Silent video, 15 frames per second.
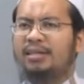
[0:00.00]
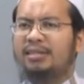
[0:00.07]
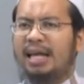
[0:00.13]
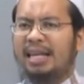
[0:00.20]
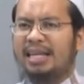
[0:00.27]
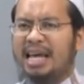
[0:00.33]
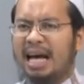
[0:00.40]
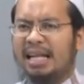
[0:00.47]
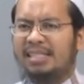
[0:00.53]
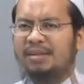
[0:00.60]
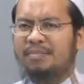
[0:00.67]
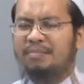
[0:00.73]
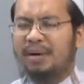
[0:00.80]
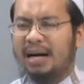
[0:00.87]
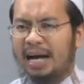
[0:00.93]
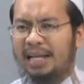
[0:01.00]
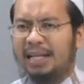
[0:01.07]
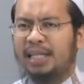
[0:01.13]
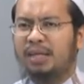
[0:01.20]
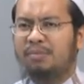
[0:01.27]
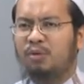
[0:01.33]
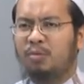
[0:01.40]
สัญญาณสำคัญ
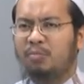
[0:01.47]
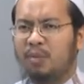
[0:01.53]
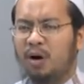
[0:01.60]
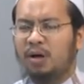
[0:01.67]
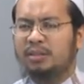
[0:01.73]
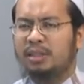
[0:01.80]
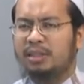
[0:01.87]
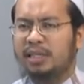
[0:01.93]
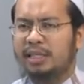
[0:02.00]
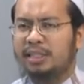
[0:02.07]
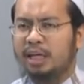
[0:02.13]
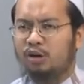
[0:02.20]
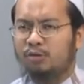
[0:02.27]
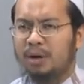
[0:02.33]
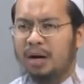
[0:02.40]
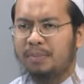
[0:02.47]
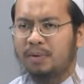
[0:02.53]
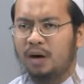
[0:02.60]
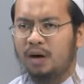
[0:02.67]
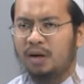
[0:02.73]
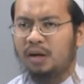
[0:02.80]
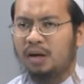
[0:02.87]
ที่บ่งบอกถึงเดชานุภาพ
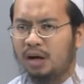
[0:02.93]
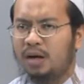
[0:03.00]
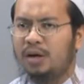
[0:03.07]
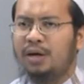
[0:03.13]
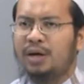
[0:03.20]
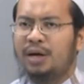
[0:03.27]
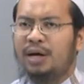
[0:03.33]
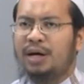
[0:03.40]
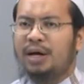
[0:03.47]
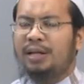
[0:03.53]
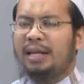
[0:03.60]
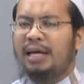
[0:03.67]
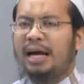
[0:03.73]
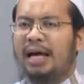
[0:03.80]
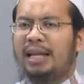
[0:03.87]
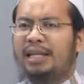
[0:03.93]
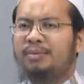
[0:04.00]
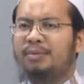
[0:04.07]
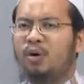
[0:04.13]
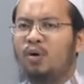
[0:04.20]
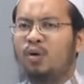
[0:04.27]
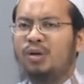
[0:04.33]
ของอัลลอฮ์ในการที่
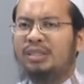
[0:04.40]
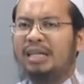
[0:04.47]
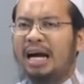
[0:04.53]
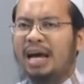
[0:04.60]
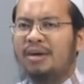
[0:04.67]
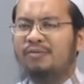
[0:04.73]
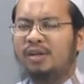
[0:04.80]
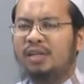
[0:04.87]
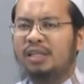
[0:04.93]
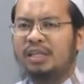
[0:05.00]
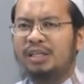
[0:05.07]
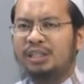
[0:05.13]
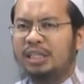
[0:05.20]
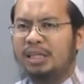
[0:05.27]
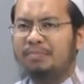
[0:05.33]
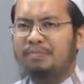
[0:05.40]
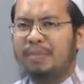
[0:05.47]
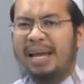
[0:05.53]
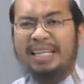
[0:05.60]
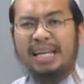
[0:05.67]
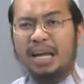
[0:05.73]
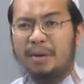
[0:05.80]
พระองค์จะให้ฟื้นคืนชีพ
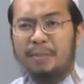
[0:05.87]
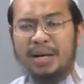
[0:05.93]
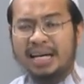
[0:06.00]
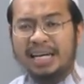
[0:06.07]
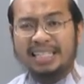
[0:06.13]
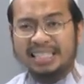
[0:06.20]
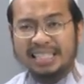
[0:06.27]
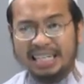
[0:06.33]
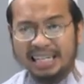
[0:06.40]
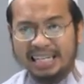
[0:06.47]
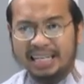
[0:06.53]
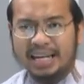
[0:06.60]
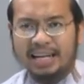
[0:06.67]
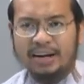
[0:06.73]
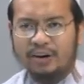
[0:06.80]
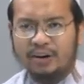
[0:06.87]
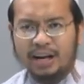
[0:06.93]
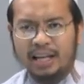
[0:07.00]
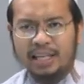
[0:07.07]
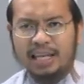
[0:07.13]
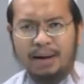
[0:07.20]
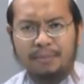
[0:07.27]
แม้จะยังไม่เกิดขึ้นเนี่ย
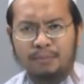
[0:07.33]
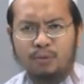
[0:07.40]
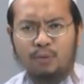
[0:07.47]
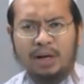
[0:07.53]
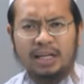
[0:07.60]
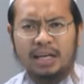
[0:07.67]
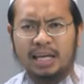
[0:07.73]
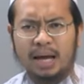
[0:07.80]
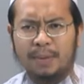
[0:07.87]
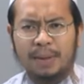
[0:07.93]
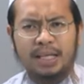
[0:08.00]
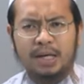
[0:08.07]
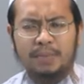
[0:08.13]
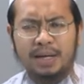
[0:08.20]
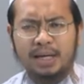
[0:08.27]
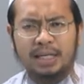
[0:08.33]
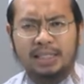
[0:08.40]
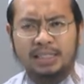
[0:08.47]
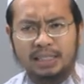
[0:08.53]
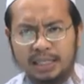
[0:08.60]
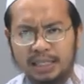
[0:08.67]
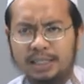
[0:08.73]
เน้นย้ำวันเกียร์มันยังไม่เกิ
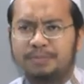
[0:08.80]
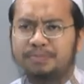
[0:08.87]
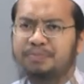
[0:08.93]
ดขึ้น